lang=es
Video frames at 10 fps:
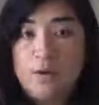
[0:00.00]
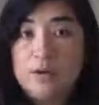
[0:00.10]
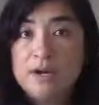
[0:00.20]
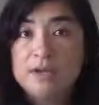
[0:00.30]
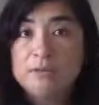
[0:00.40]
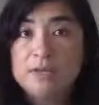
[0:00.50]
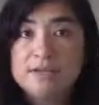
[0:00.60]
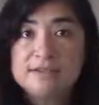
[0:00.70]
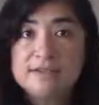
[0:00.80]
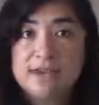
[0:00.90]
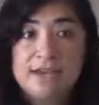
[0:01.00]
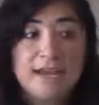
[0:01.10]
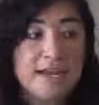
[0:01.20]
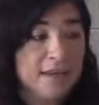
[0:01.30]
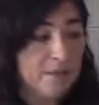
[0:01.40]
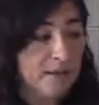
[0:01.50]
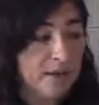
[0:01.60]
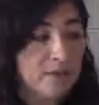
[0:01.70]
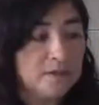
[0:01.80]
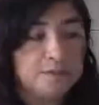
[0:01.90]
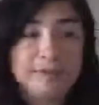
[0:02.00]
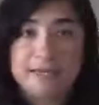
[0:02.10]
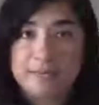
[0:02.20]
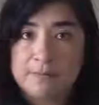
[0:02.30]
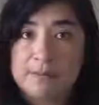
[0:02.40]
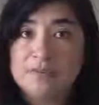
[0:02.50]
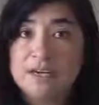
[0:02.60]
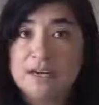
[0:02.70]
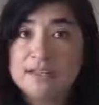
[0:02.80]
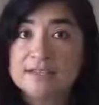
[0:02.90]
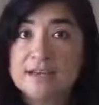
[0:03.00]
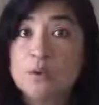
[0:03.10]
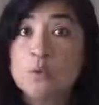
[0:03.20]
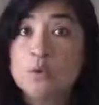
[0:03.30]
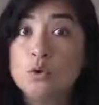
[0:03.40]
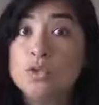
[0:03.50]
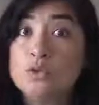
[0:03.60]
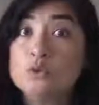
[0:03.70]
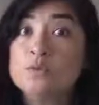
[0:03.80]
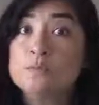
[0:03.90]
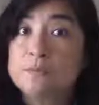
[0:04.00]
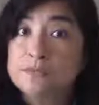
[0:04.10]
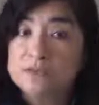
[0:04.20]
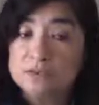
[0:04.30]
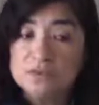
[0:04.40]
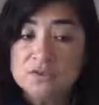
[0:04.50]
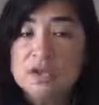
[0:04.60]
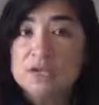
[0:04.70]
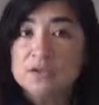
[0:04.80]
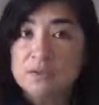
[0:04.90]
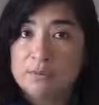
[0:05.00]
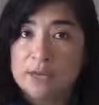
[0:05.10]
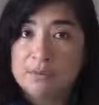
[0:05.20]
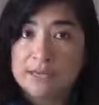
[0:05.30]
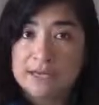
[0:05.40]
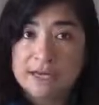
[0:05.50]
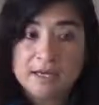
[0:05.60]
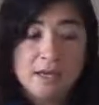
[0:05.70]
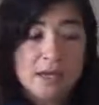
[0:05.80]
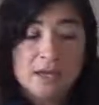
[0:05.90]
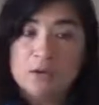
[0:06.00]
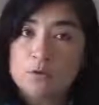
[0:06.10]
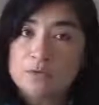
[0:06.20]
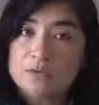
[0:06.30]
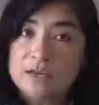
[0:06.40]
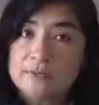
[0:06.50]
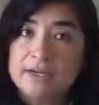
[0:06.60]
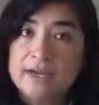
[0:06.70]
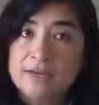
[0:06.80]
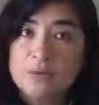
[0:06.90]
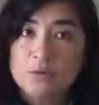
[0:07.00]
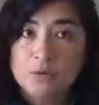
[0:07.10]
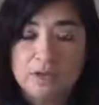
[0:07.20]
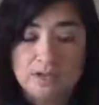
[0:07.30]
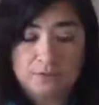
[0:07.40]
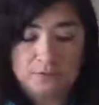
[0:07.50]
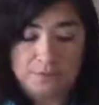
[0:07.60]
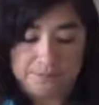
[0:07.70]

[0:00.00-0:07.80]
Ahora les voy a enseñar el armado del spa cake. Vamos a realizar uno de dos pisos, y les voy a explicar cómo se arma cada uno de ellos.